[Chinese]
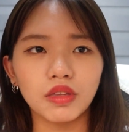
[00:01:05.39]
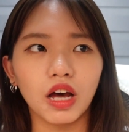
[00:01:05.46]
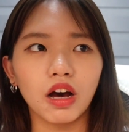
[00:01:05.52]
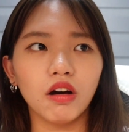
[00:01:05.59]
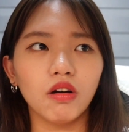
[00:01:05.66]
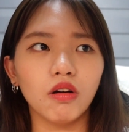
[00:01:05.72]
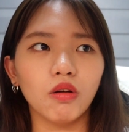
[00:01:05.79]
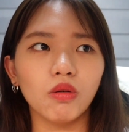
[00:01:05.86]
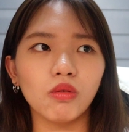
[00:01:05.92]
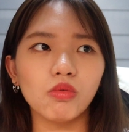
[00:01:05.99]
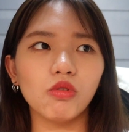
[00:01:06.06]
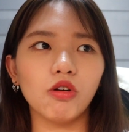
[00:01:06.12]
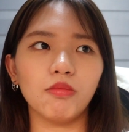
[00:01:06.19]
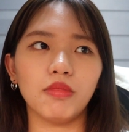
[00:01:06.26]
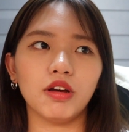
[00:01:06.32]
然后
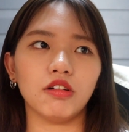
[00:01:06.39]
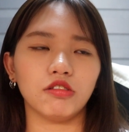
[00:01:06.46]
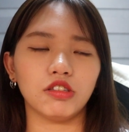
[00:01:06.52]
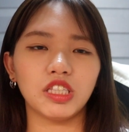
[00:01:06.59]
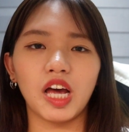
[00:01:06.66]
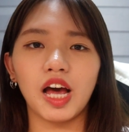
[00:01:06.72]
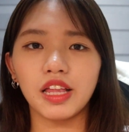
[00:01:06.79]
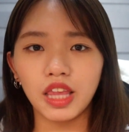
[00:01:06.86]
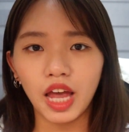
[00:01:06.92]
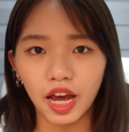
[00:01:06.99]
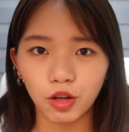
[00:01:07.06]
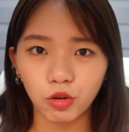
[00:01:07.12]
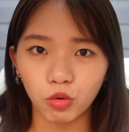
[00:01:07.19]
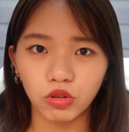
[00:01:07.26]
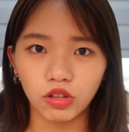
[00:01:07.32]
我没有擦
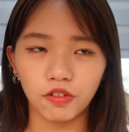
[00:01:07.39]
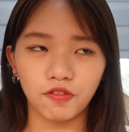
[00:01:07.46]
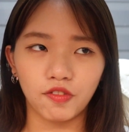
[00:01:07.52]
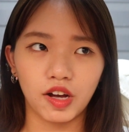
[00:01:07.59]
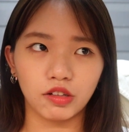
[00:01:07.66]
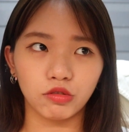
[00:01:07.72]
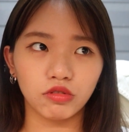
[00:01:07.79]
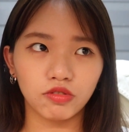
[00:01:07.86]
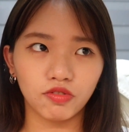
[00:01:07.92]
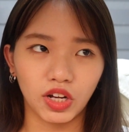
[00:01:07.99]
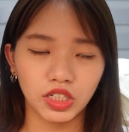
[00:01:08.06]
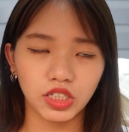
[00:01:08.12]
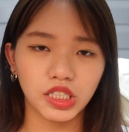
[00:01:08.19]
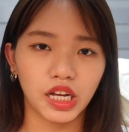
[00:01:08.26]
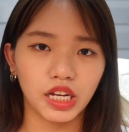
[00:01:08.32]
太多的防
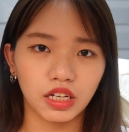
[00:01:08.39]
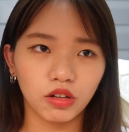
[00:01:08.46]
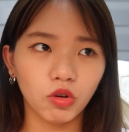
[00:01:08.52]
防晒，